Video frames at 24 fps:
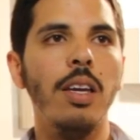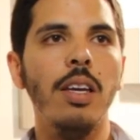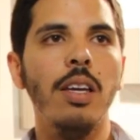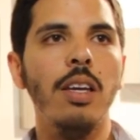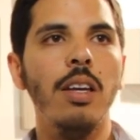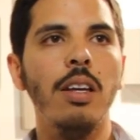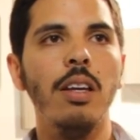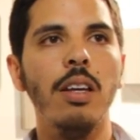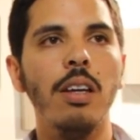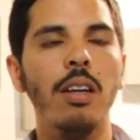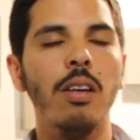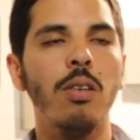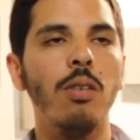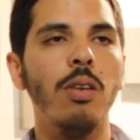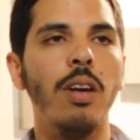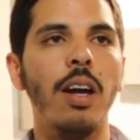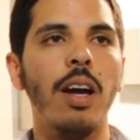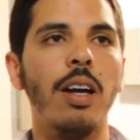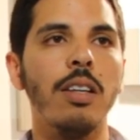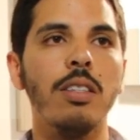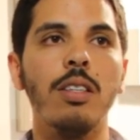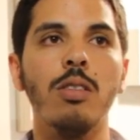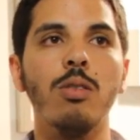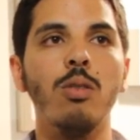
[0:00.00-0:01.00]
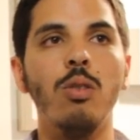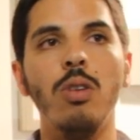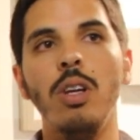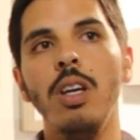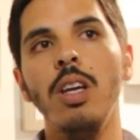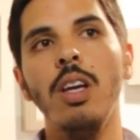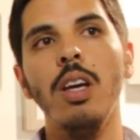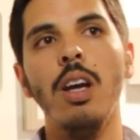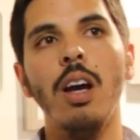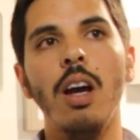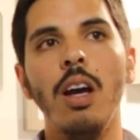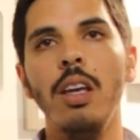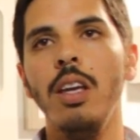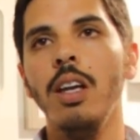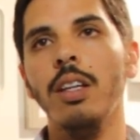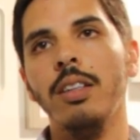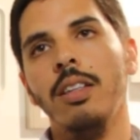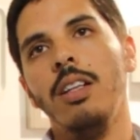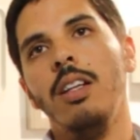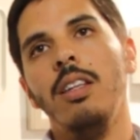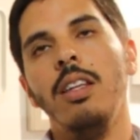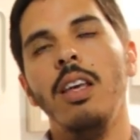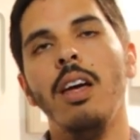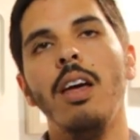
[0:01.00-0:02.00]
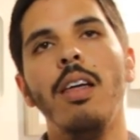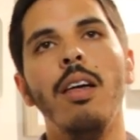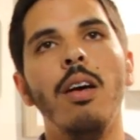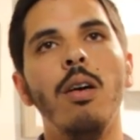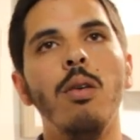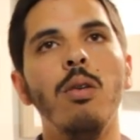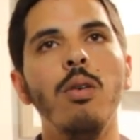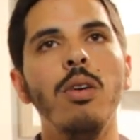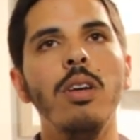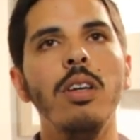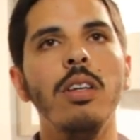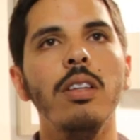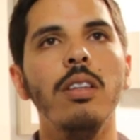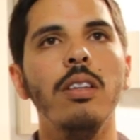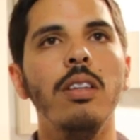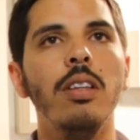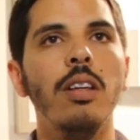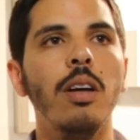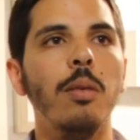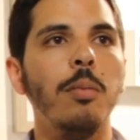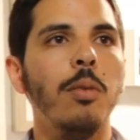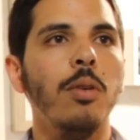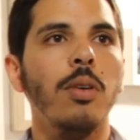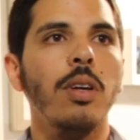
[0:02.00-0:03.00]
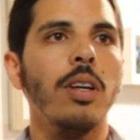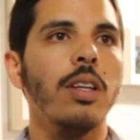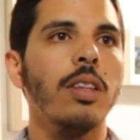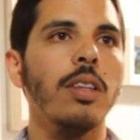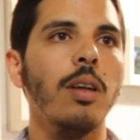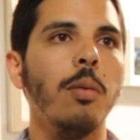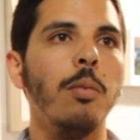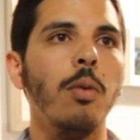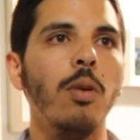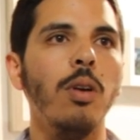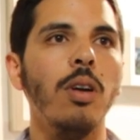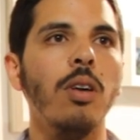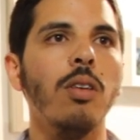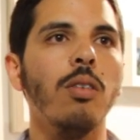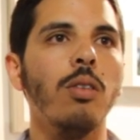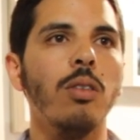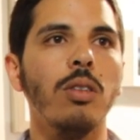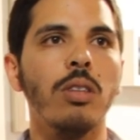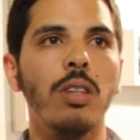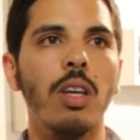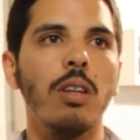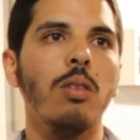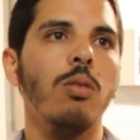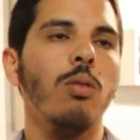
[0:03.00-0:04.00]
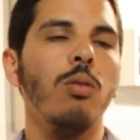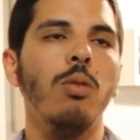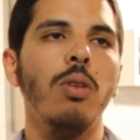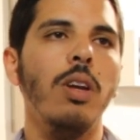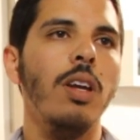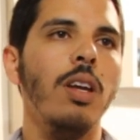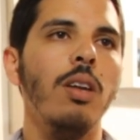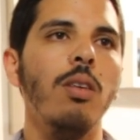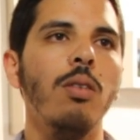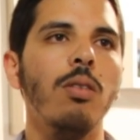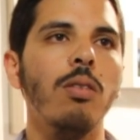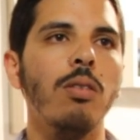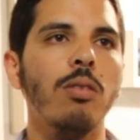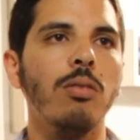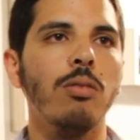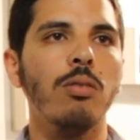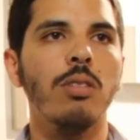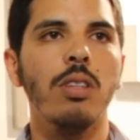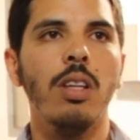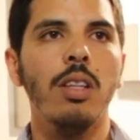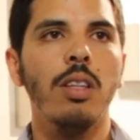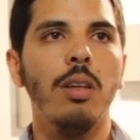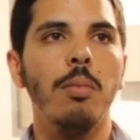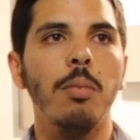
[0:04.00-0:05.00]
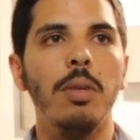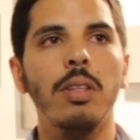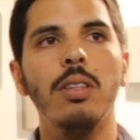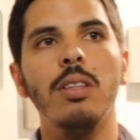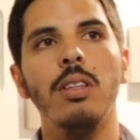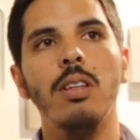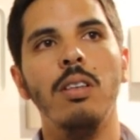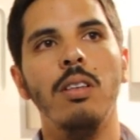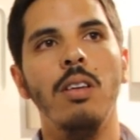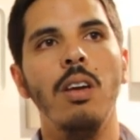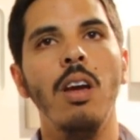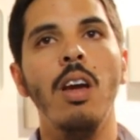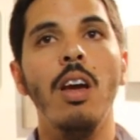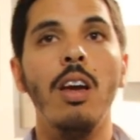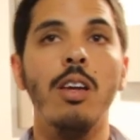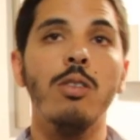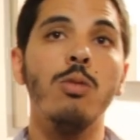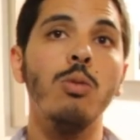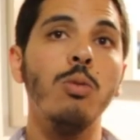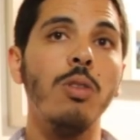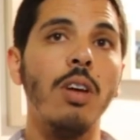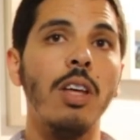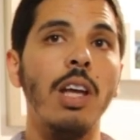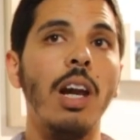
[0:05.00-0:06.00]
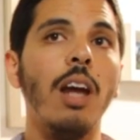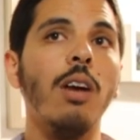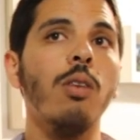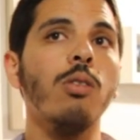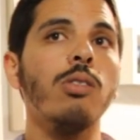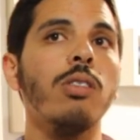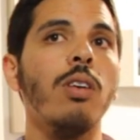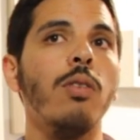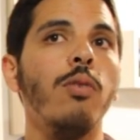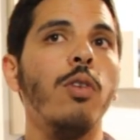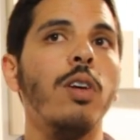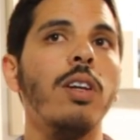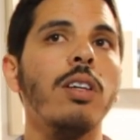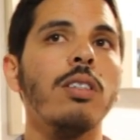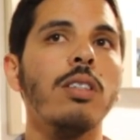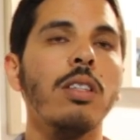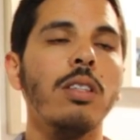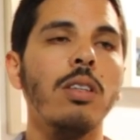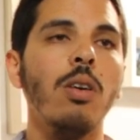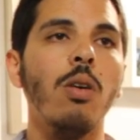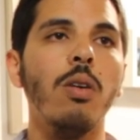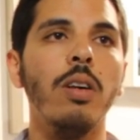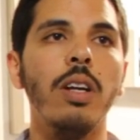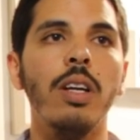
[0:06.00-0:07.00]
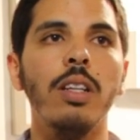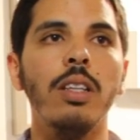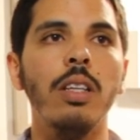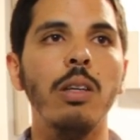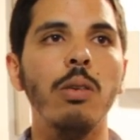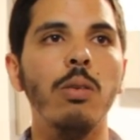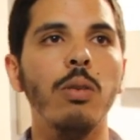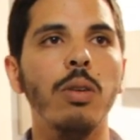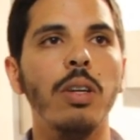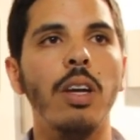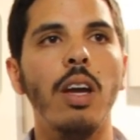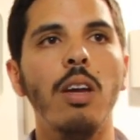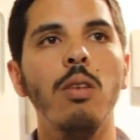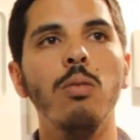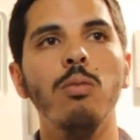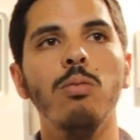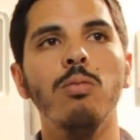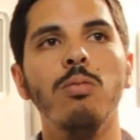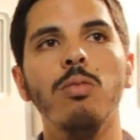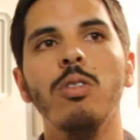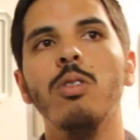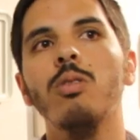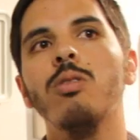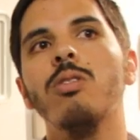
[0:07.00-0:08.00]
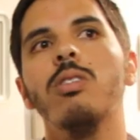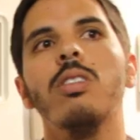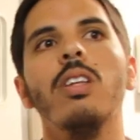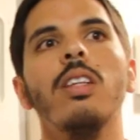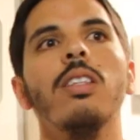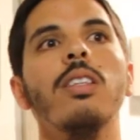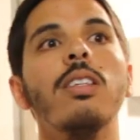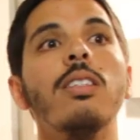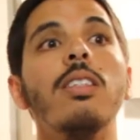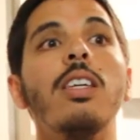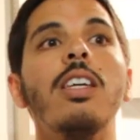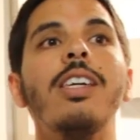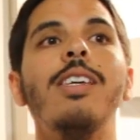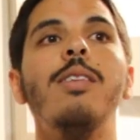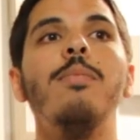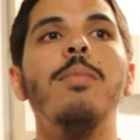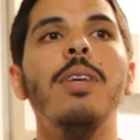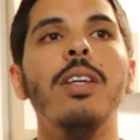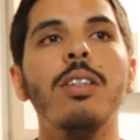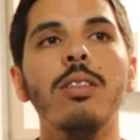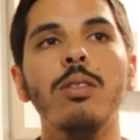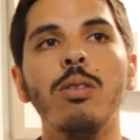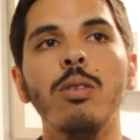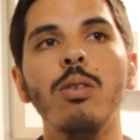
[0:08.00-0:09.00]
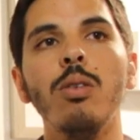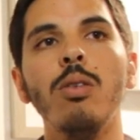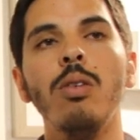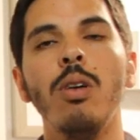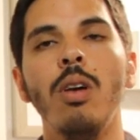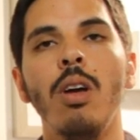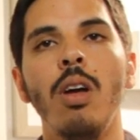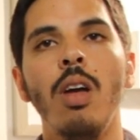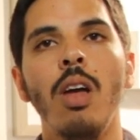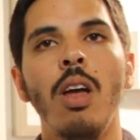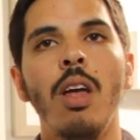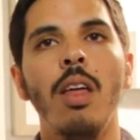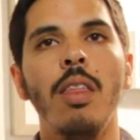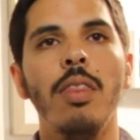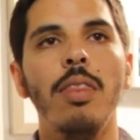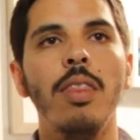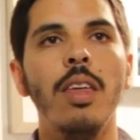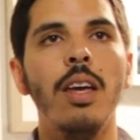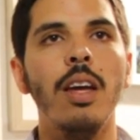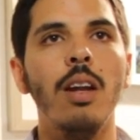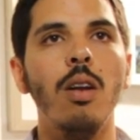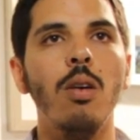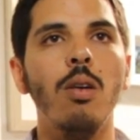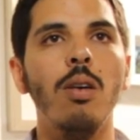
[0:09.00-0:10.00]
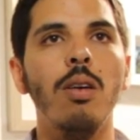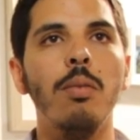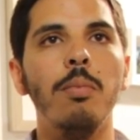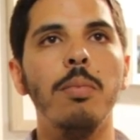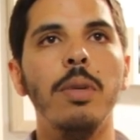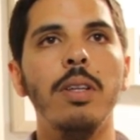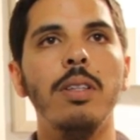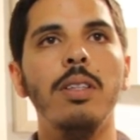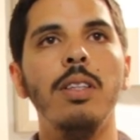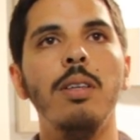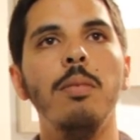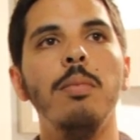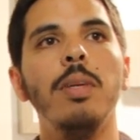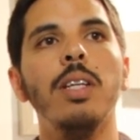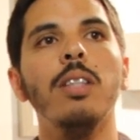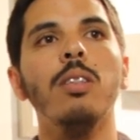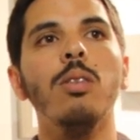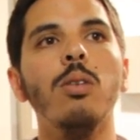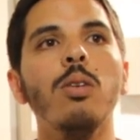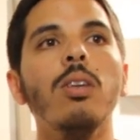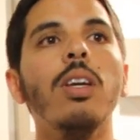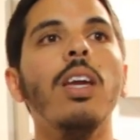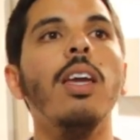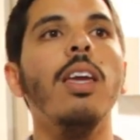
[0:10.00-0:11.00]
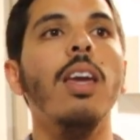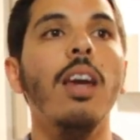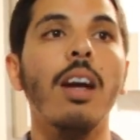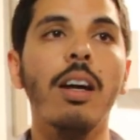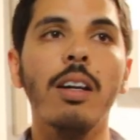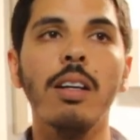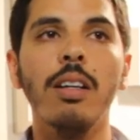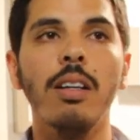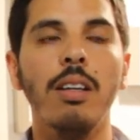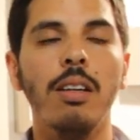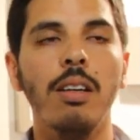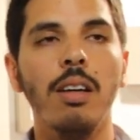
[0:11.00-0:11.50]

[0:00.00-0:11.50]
ahí con las asesorías y hasta el día de hoy, digamos que estamos en contacto con ellos constantemente. Es una de las cosas buenas de Santiago Creativo, que hay un constante seguimiento de los emprendimientos que llegan.